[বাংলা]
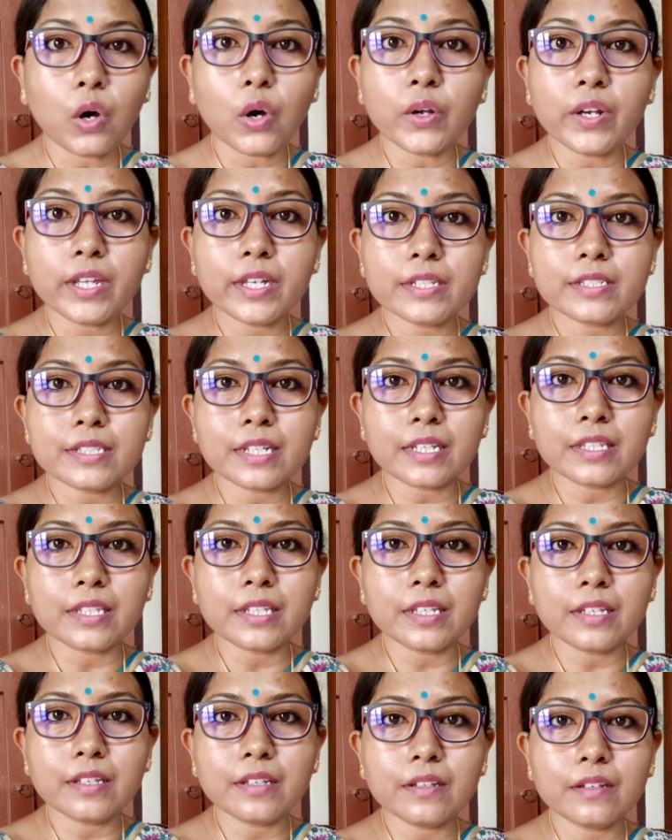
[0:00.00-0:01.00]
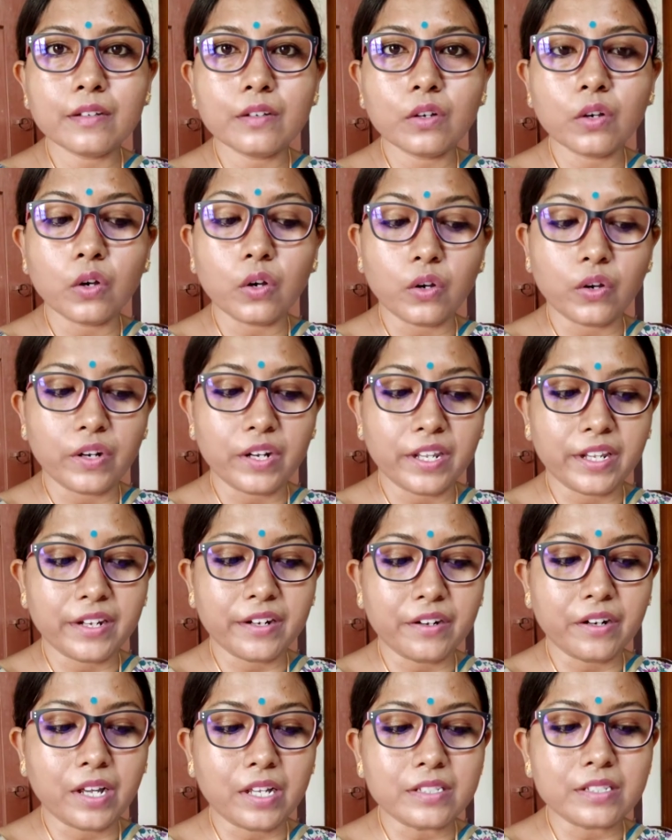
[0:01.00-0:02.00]
অনেক জাতি অনেক
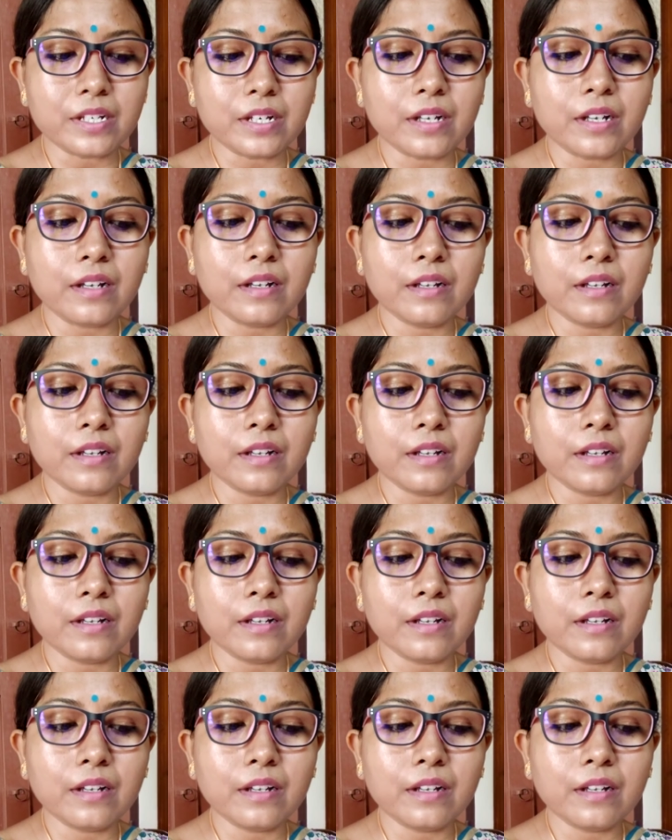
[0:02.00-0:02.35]
রাজা